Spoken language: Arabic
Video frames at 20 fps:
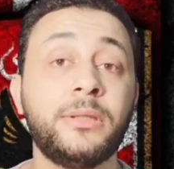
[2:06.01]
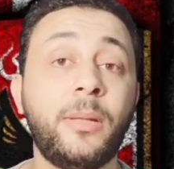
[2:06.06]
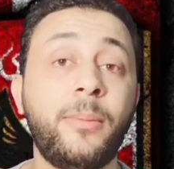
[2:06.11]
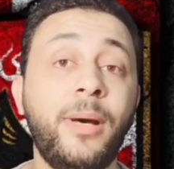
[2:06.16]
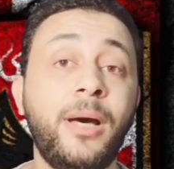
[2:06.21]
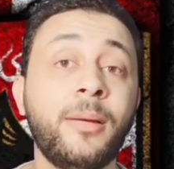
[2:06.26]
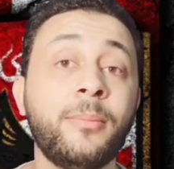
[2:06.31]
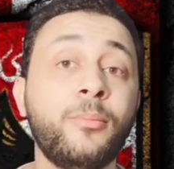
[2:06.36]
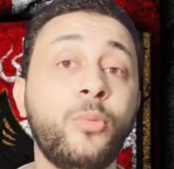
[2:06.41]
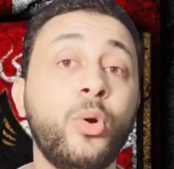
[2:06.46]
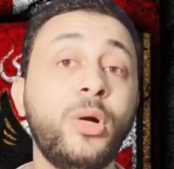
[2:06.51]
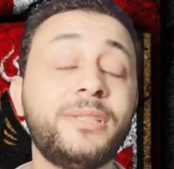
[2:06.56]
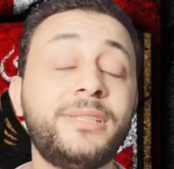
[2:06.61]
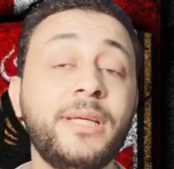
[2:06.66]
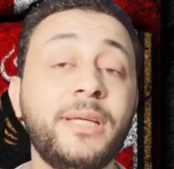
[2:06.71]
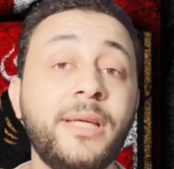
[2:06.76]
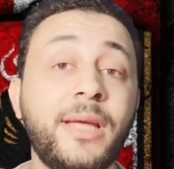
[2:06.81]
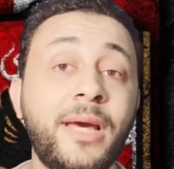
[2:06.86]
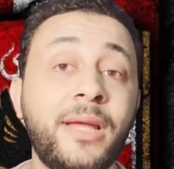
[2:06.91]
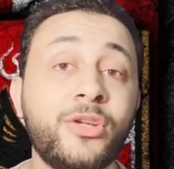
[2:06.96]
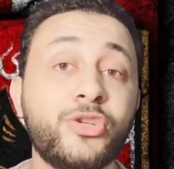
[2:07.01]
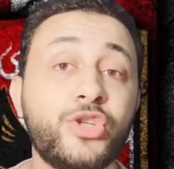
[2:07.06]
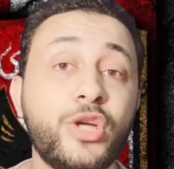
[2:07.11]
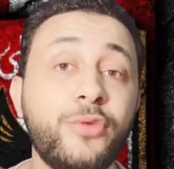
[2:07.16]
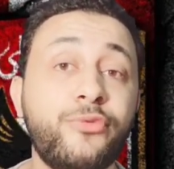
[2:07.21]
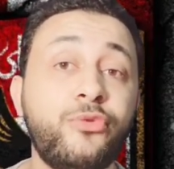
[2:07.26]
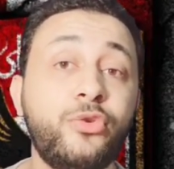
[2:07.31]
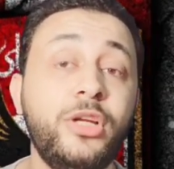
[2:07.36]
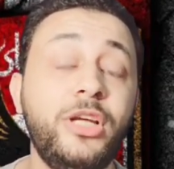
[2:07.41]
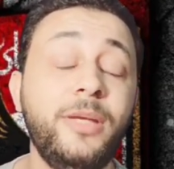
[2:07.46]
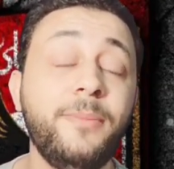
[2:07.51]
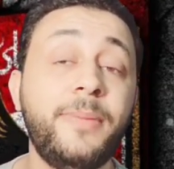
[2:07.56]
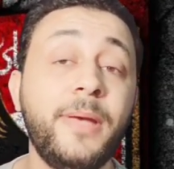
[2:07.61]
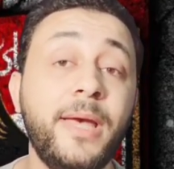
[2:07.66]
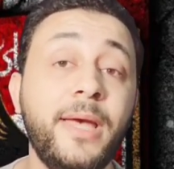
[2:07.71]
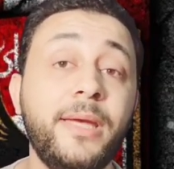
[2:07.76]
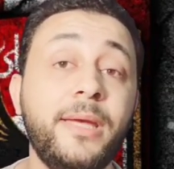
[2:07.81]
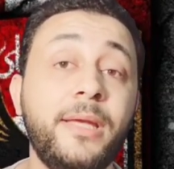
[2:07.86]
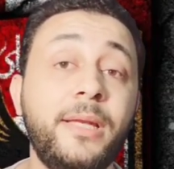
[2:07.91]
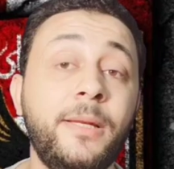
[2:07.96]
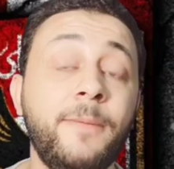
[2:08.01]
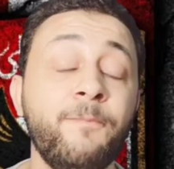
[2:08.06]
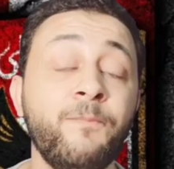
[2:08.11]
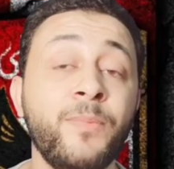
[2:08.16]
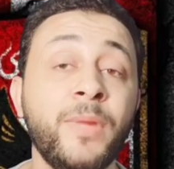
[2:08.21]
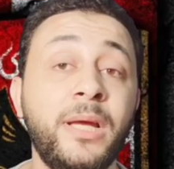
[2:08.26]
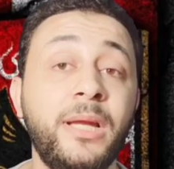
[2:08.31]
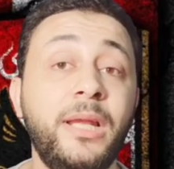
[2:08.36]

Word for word: طبعا بواتنج انا شايفه لعيب هايل